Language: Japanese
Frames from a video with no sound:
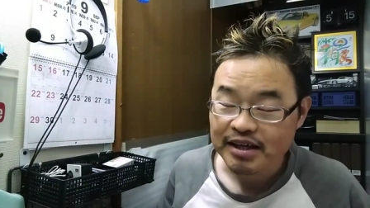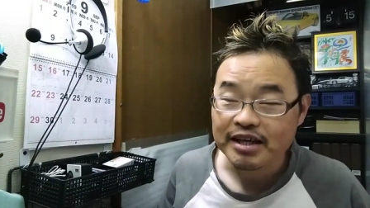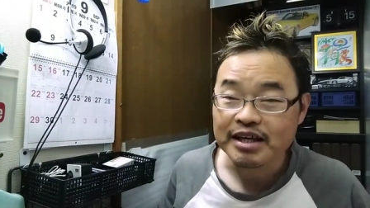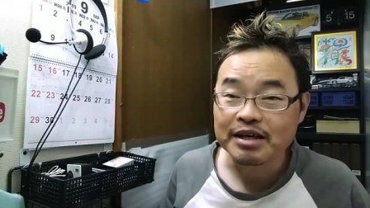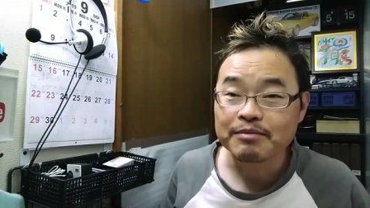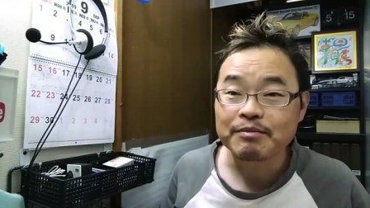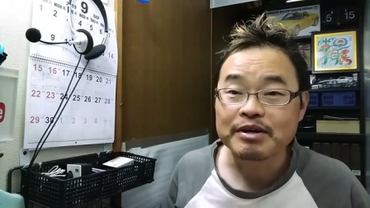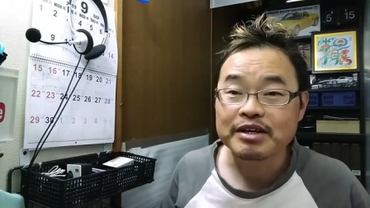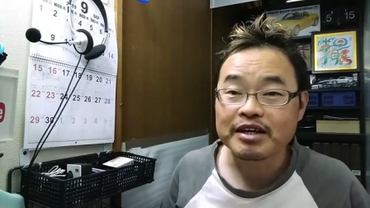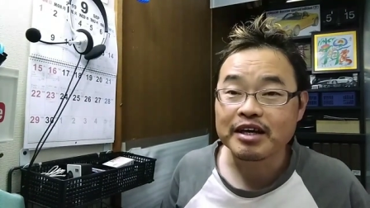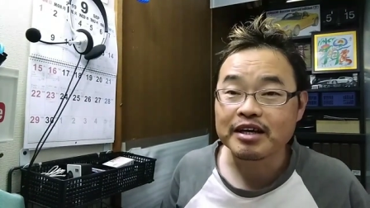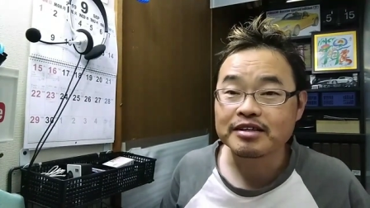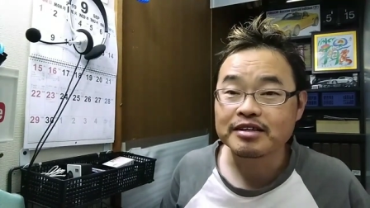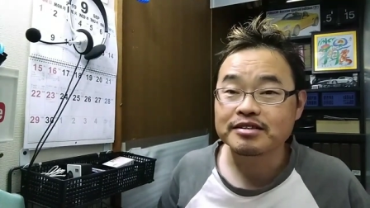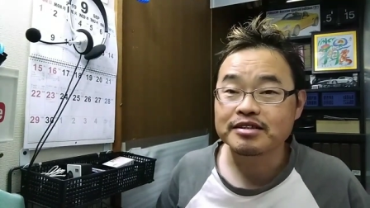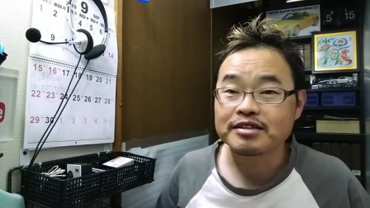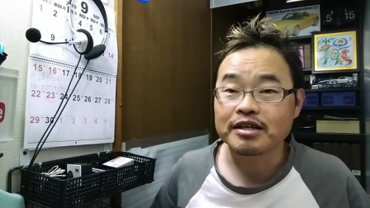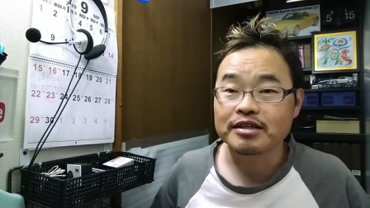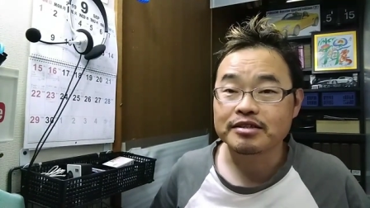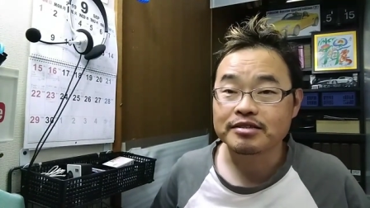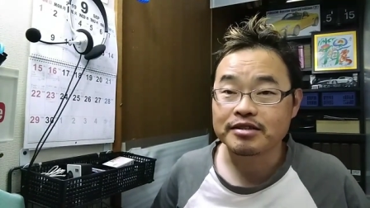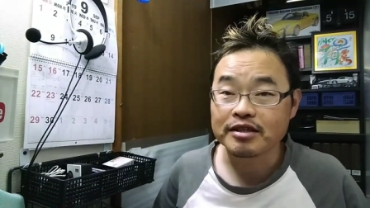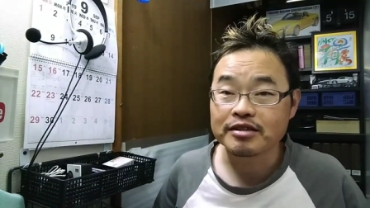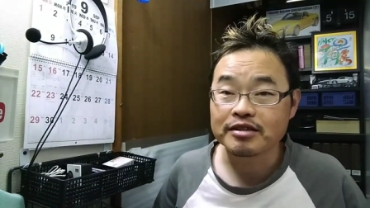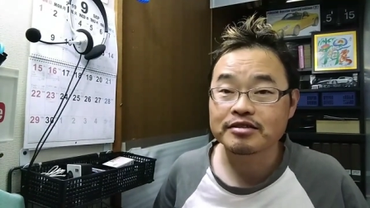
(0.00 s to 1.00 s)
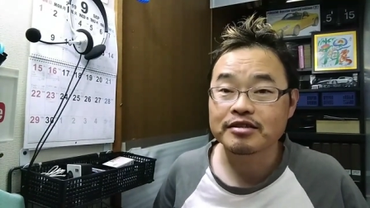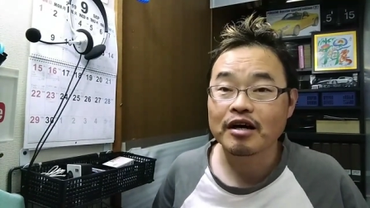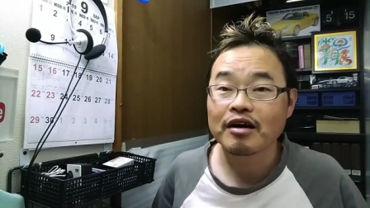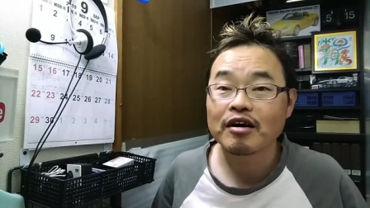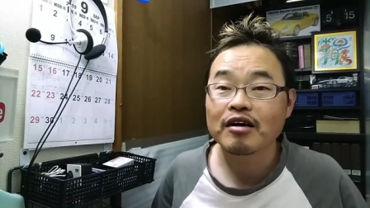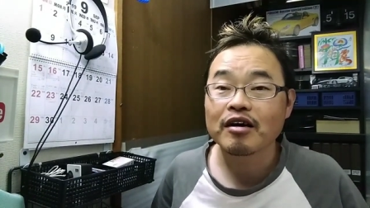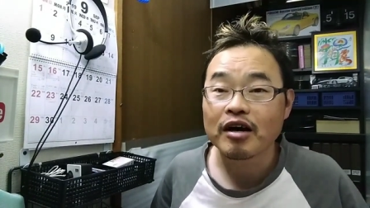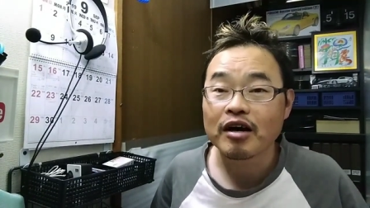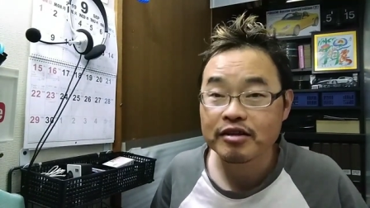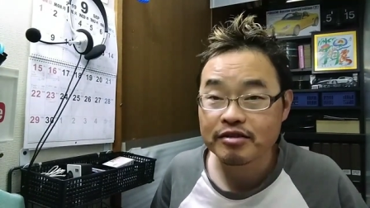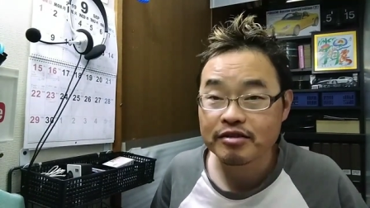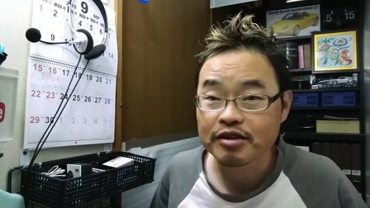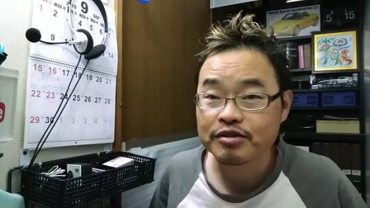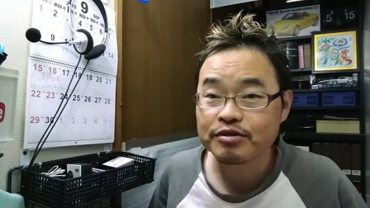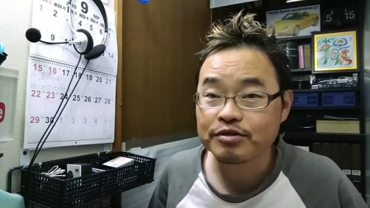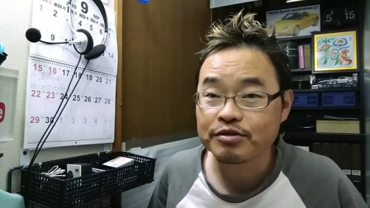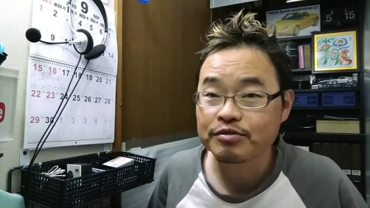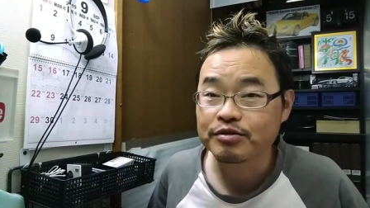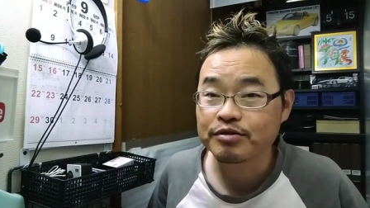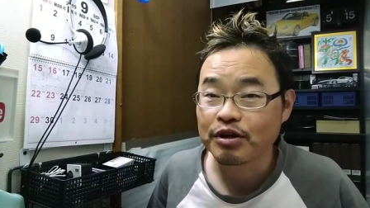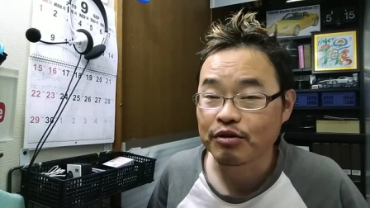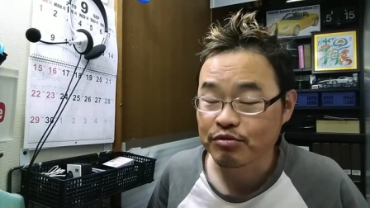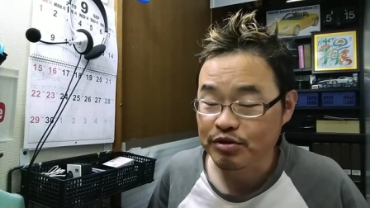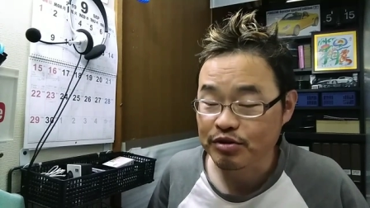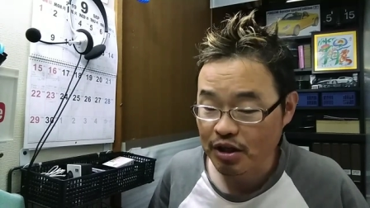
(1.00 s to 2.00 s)
えー、まあ、現在絶賛開催
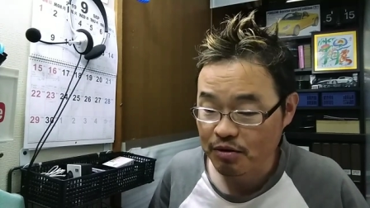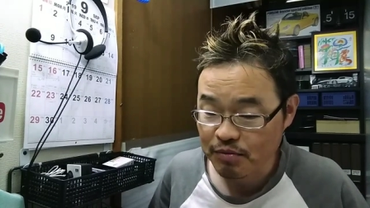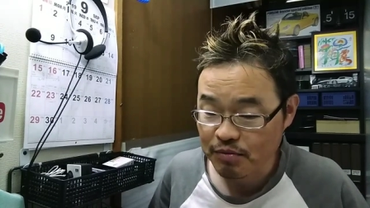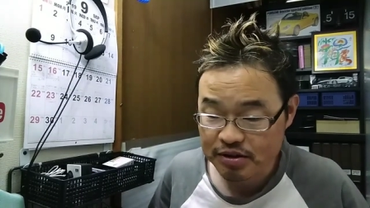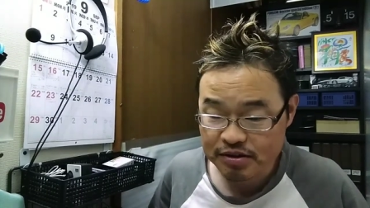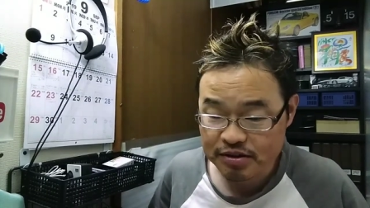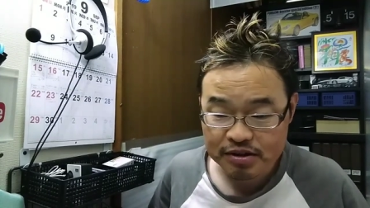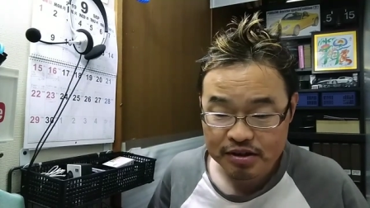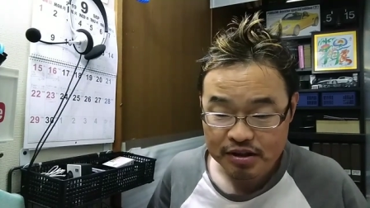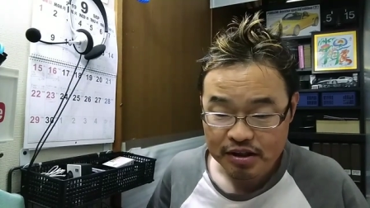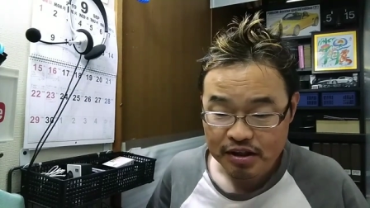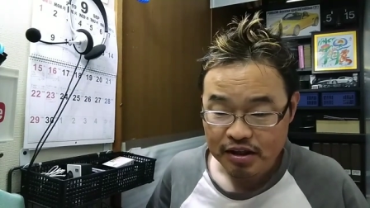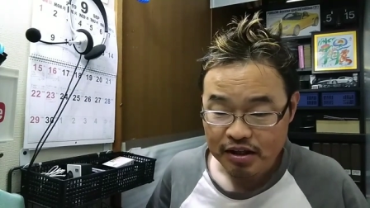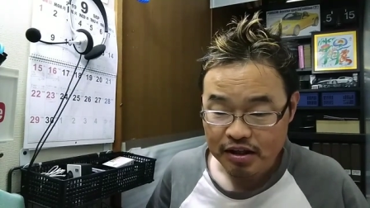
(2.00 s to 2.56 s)
中でございます。